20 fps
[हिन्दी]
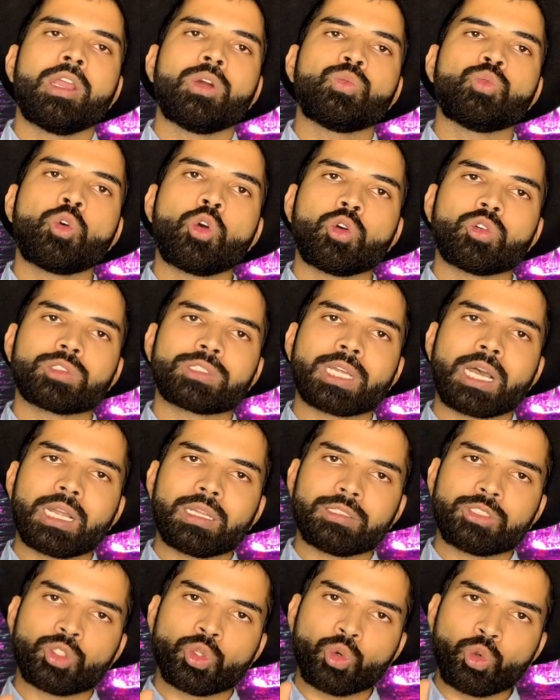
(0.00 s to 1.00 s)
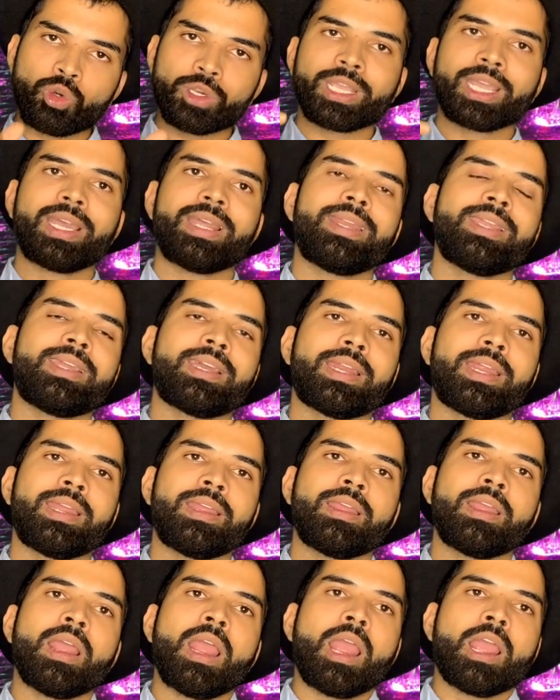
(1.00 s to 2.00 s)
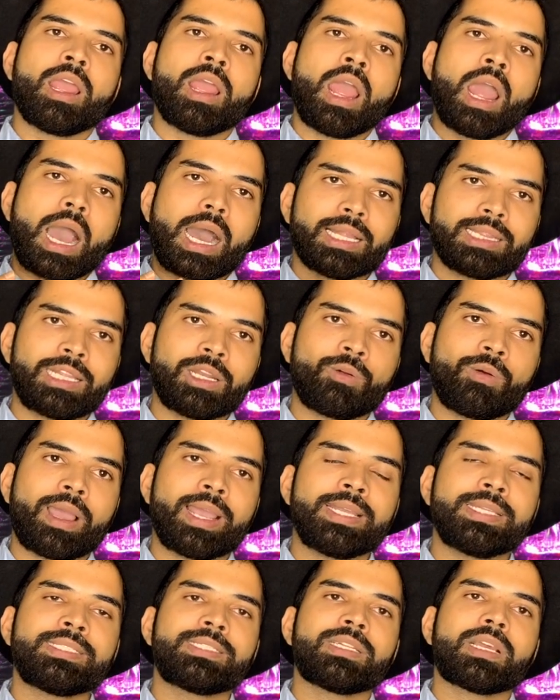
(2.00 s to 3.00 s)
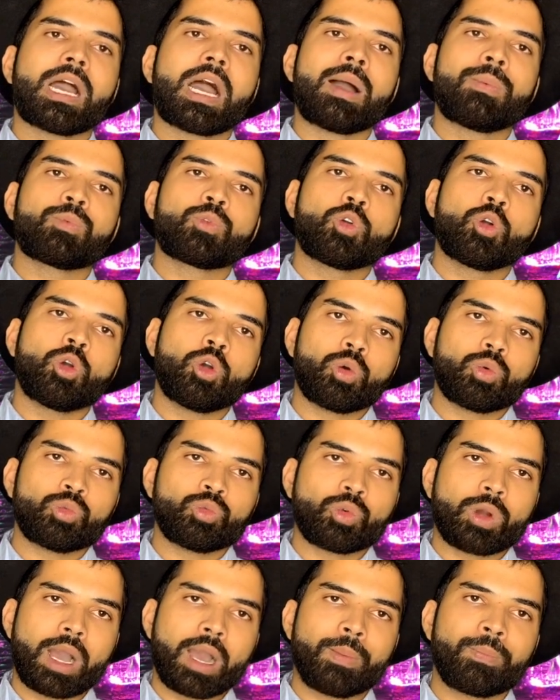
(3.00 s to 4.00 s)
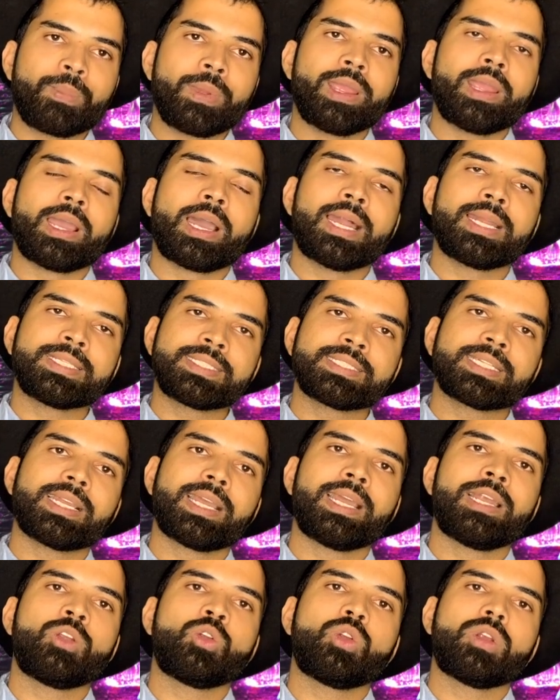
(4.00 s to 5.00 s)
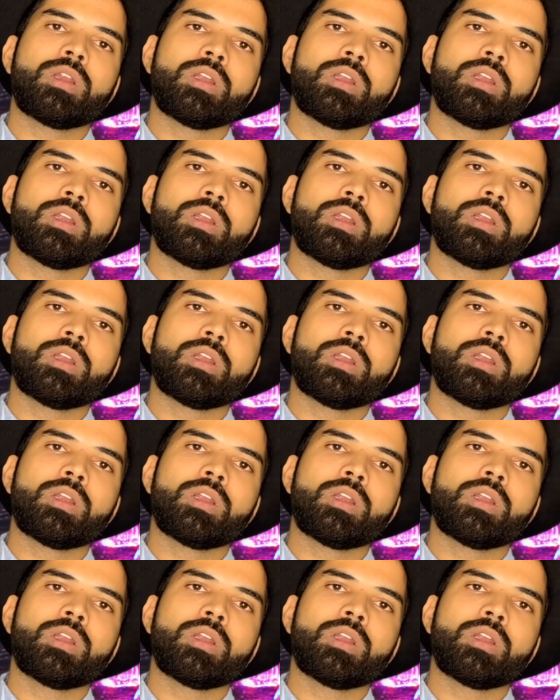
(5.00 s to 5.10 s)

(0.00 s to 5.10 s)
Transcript: वो साथ जरूर कैरी करें अदरवाइज आपको वहां पे हर जगह